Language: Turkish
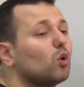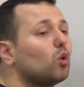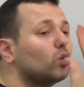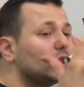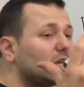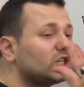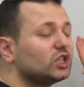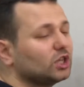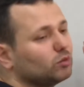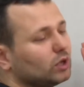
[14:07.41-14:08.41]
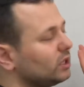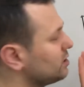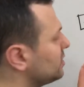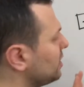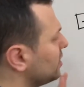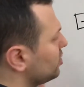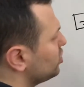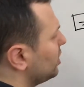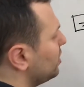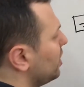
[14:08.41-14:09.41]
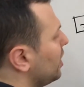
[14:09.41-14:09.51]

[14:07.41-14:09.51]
Onlar için de bunu anlatacağız arkadaşlar.